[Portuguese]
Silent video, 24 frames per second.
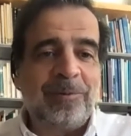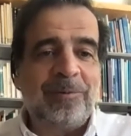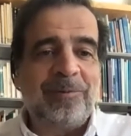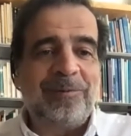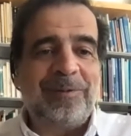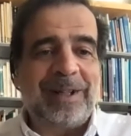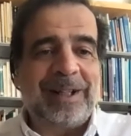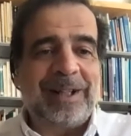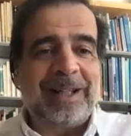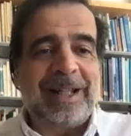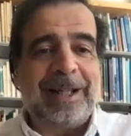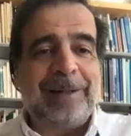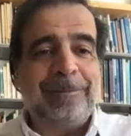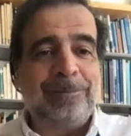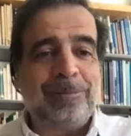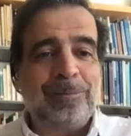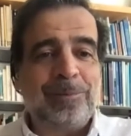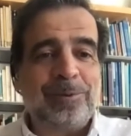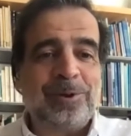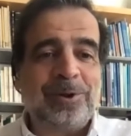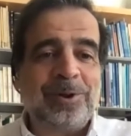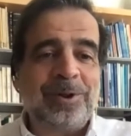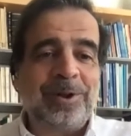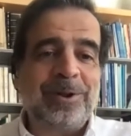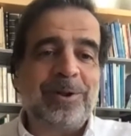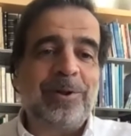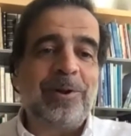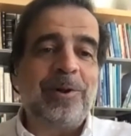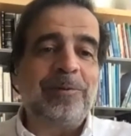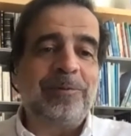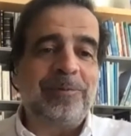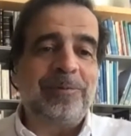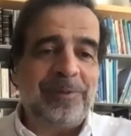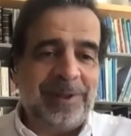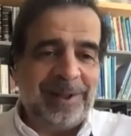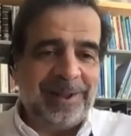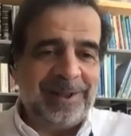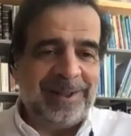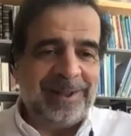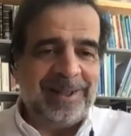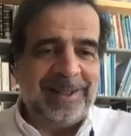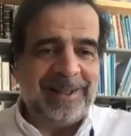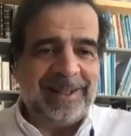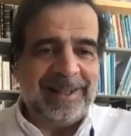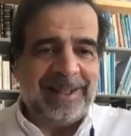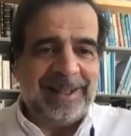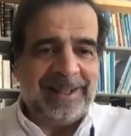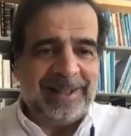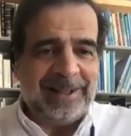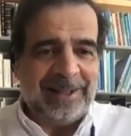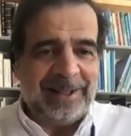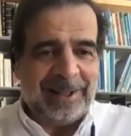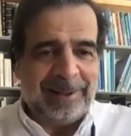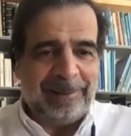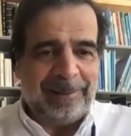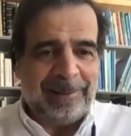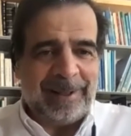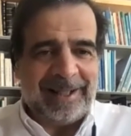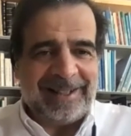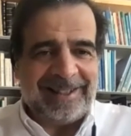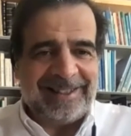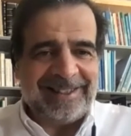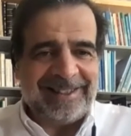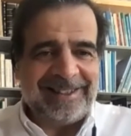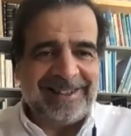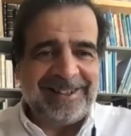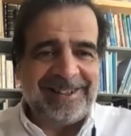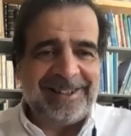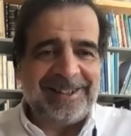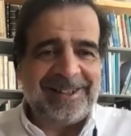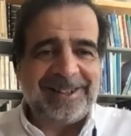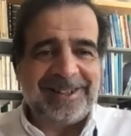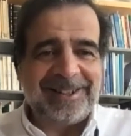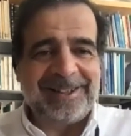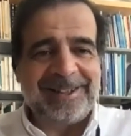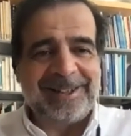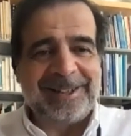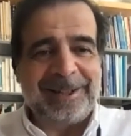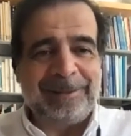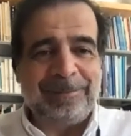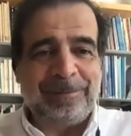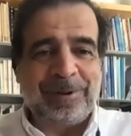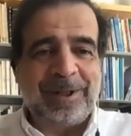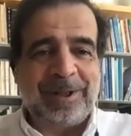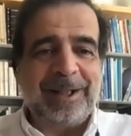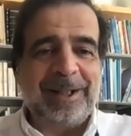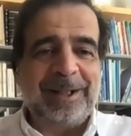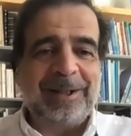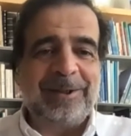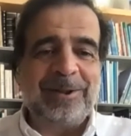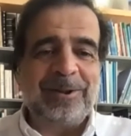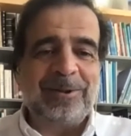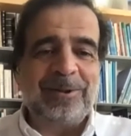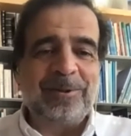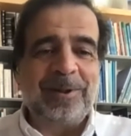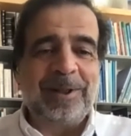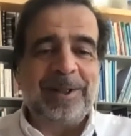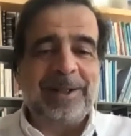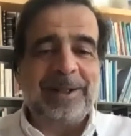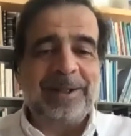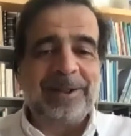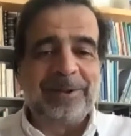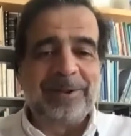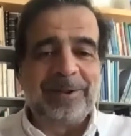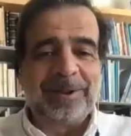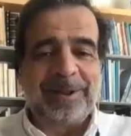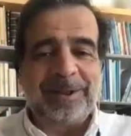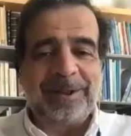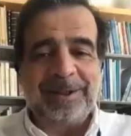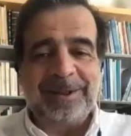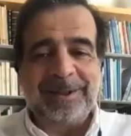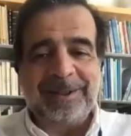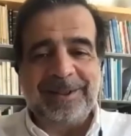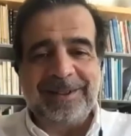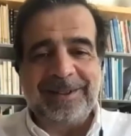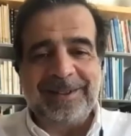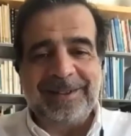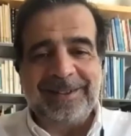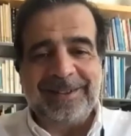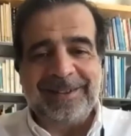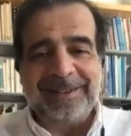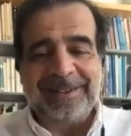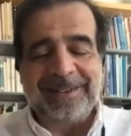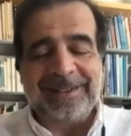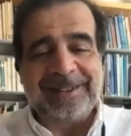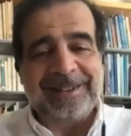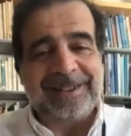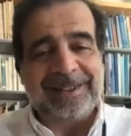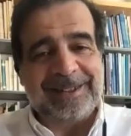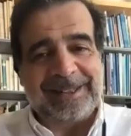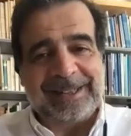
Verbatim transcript: falámos de Covid e diabetes e, portanto, tudo aquilo que,